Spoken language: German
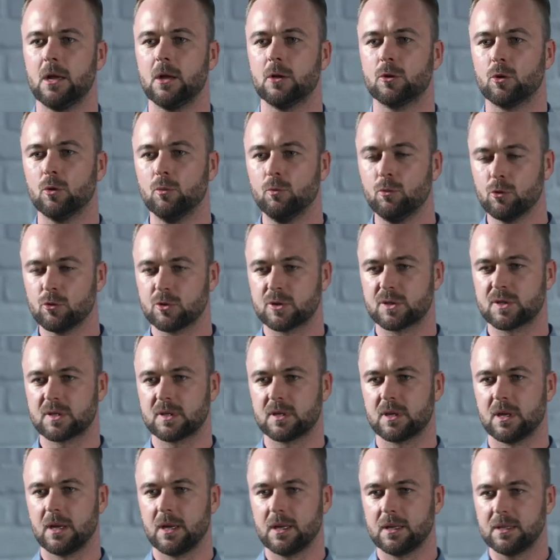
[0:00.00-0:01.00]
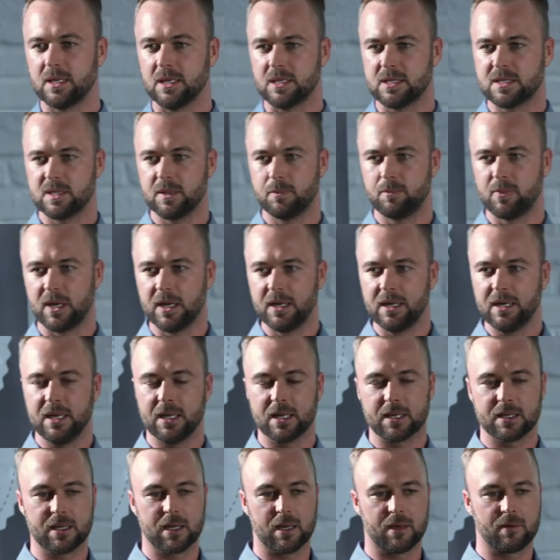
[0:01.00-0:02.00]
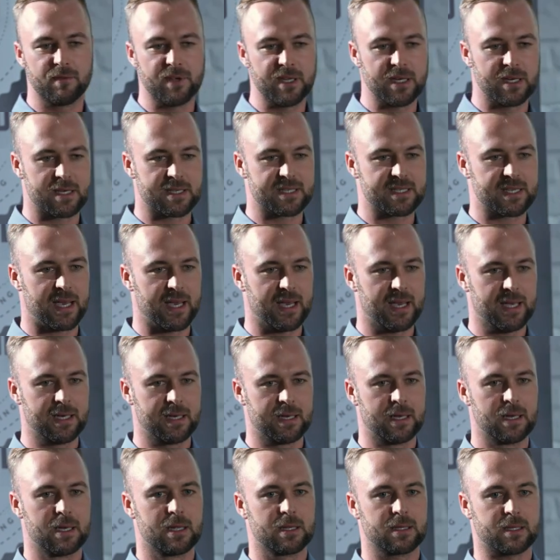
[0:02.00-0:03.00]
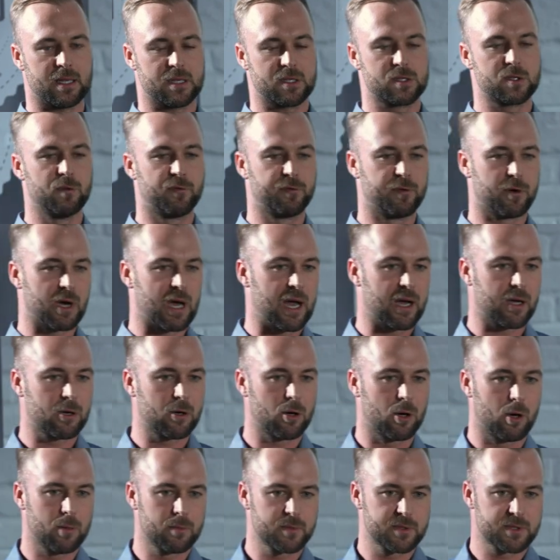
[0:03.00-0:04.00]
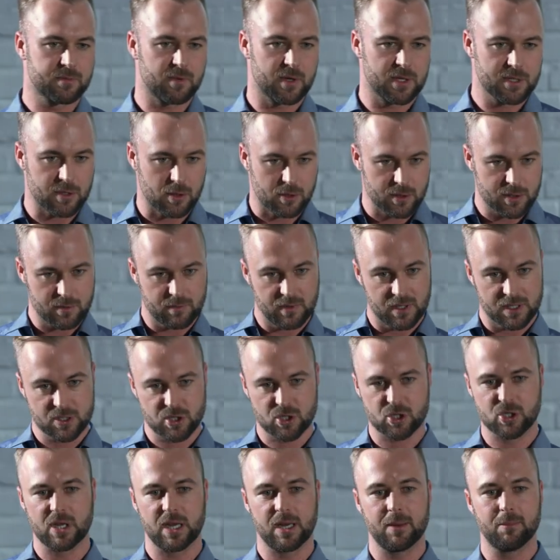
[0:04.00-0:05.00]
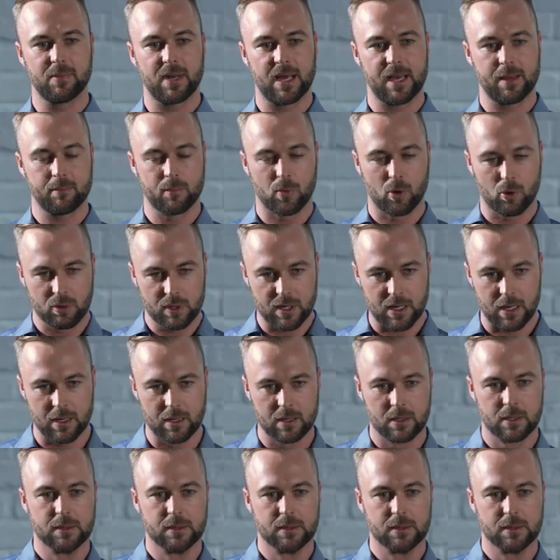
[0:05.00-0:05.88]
du musst disziplinierter wieder sein, dass du vorankommst, weil sonst wirst du stehen bleiben oder